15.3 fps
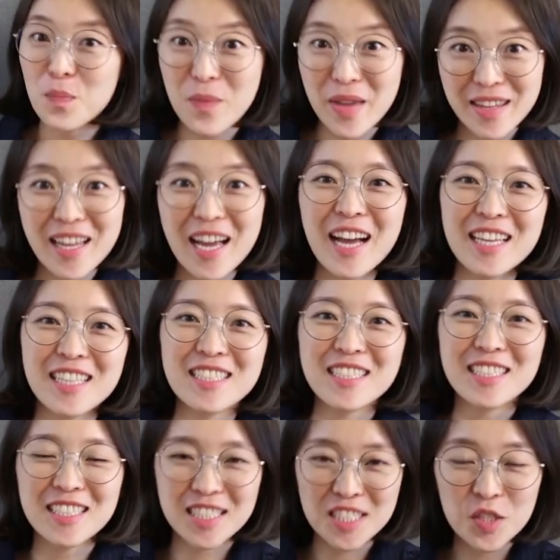
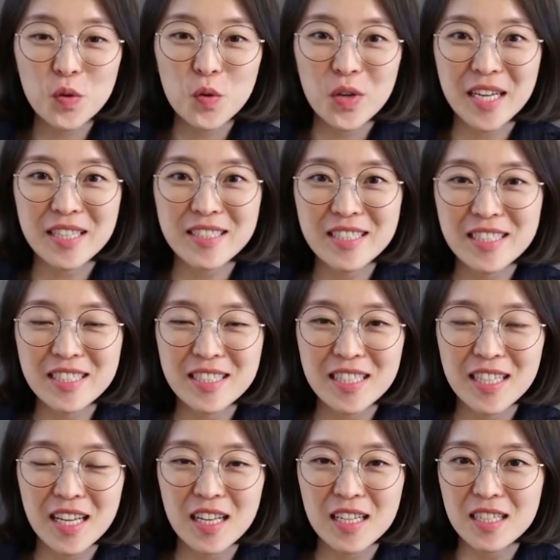메타인지
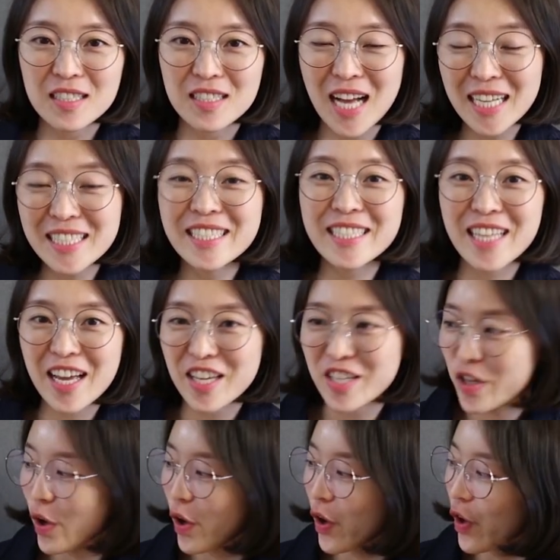치료라는 어,
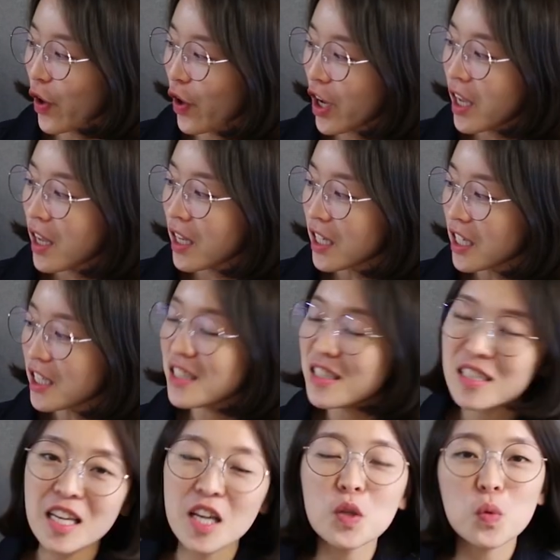학지사에서
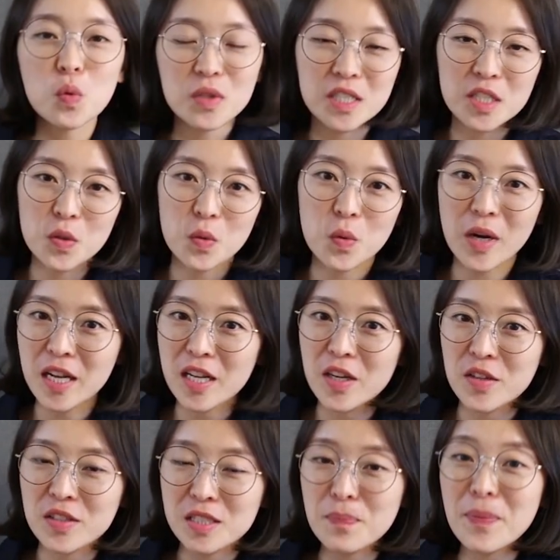인지행동치료
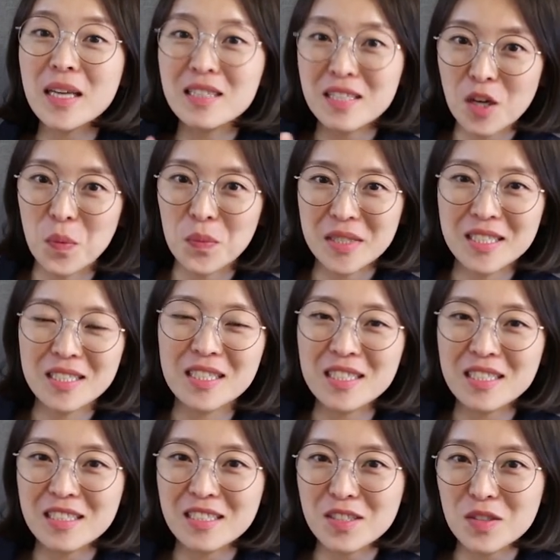관련 스펙트럼
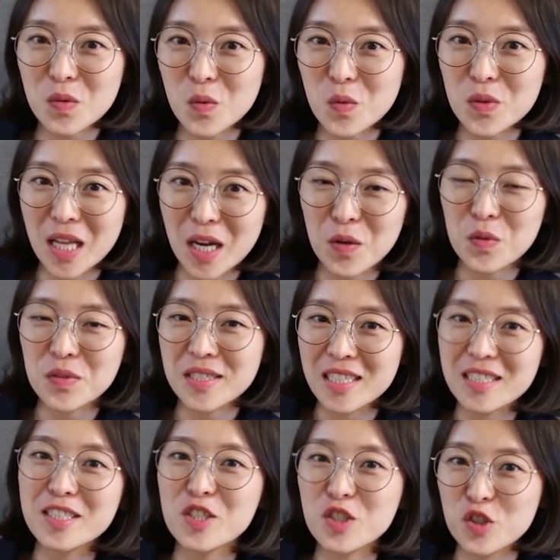시리즈로 나온
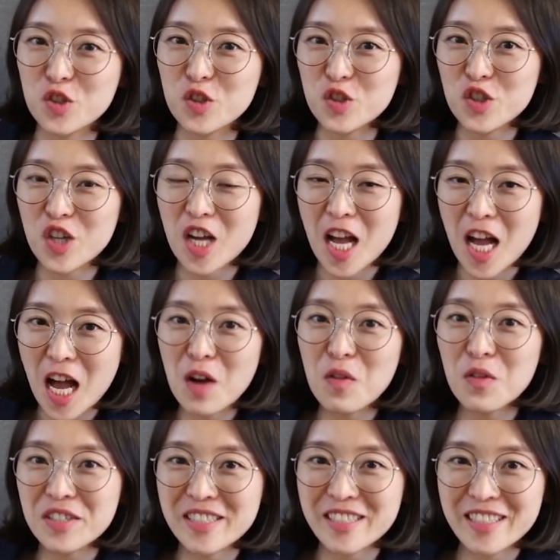책들 중 한
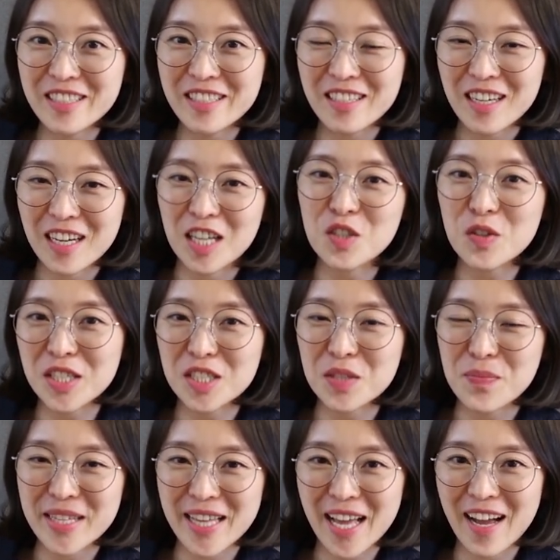권을
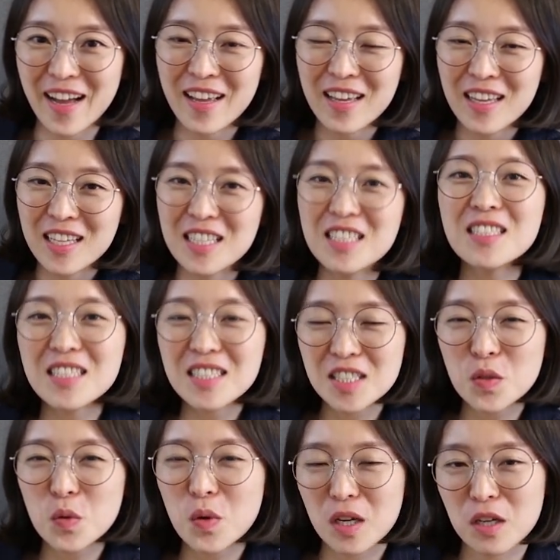가져왔습니다.
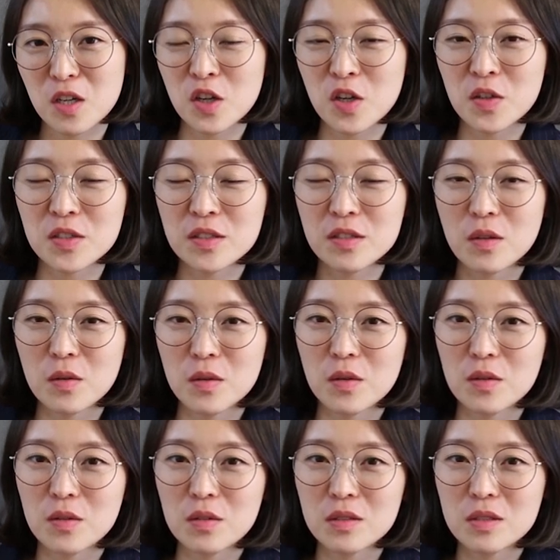인지치료 관련
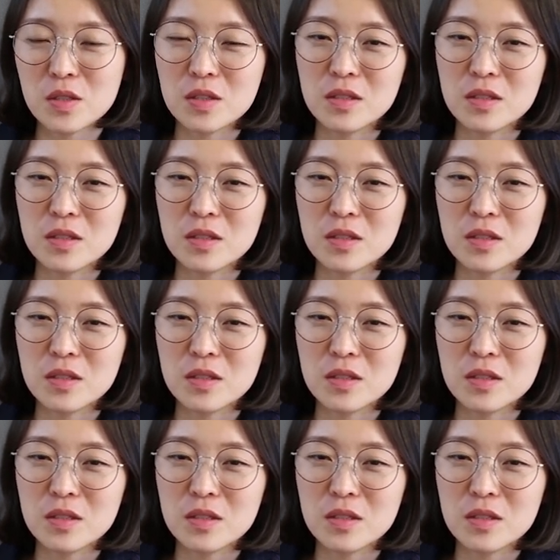어,